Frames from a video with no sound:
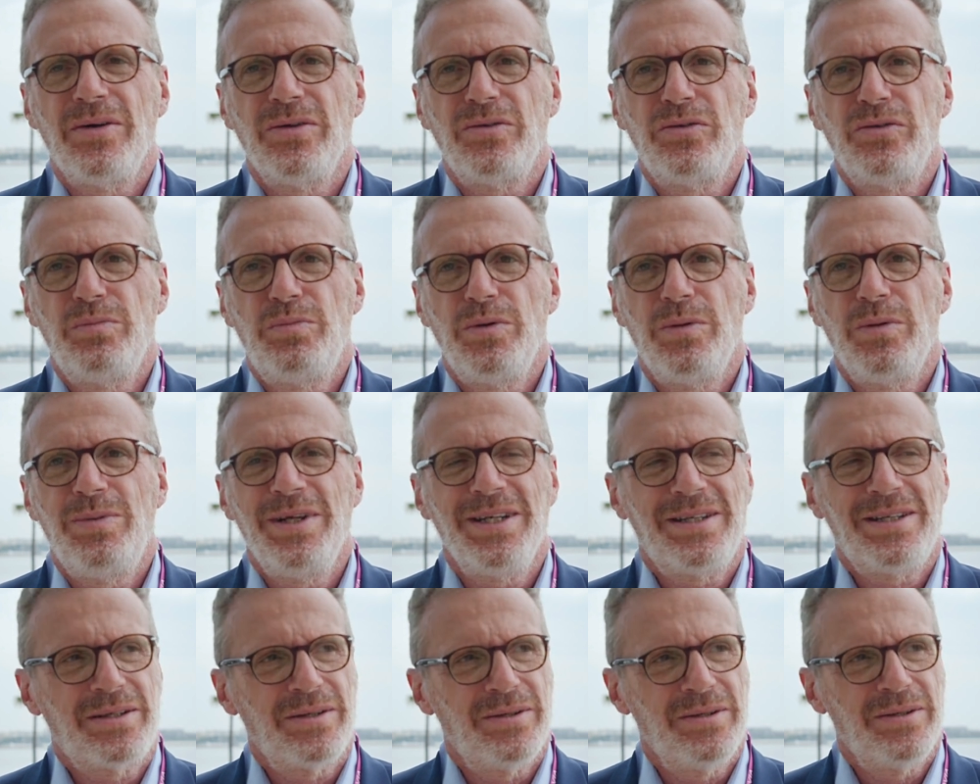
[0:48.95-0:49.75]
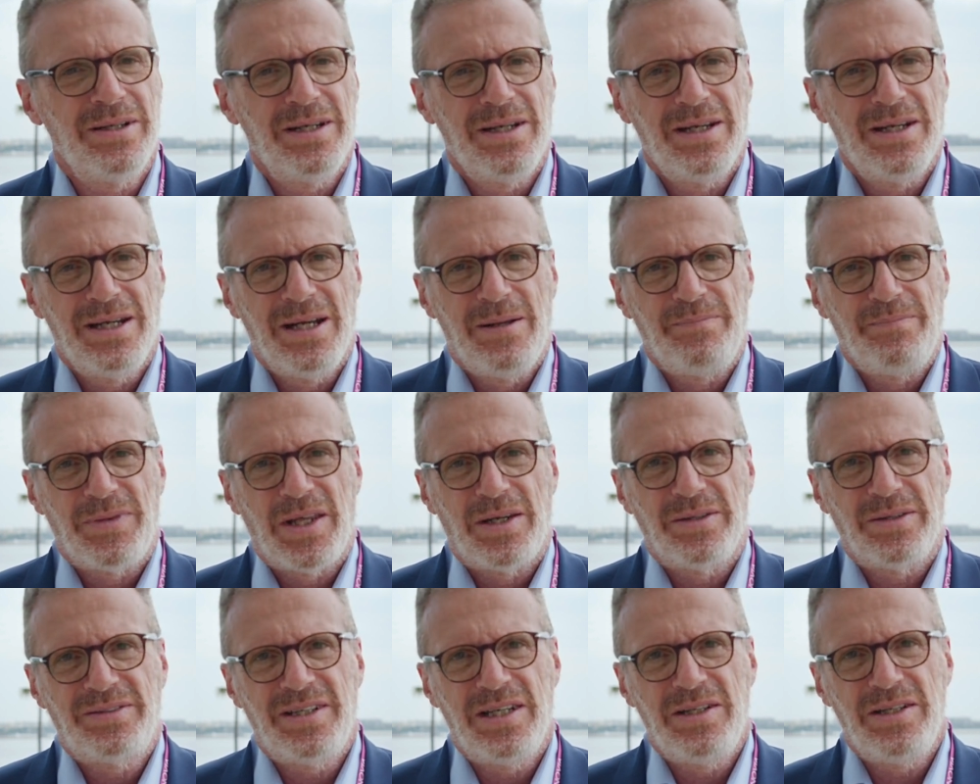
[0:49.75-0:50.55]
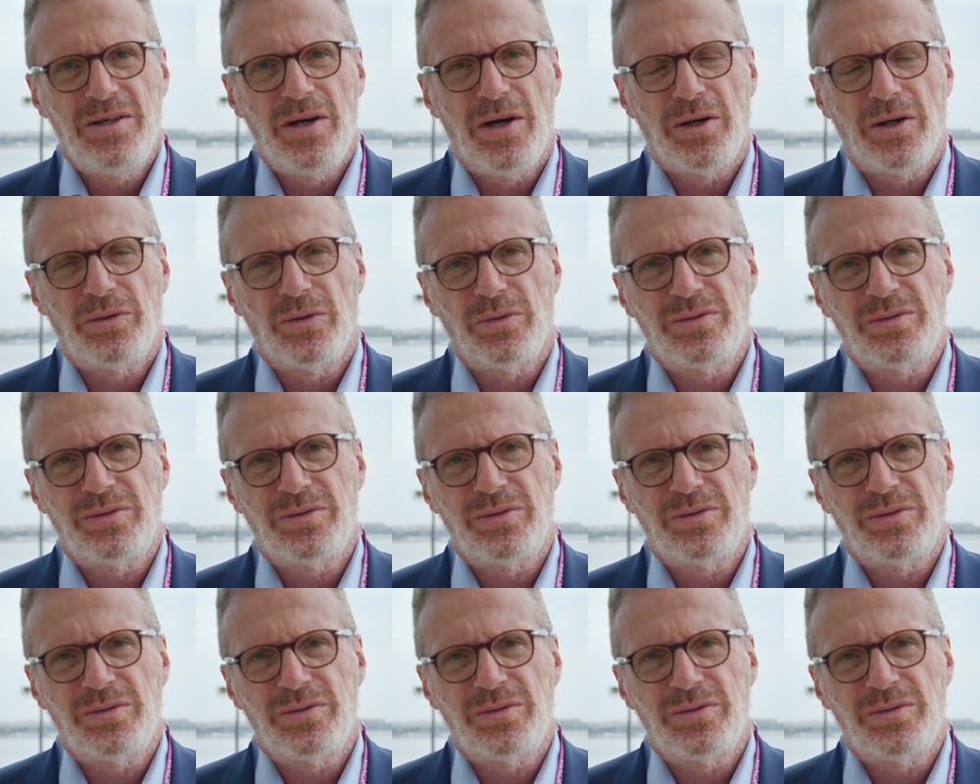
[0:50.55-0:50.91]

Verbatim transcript: du public senior.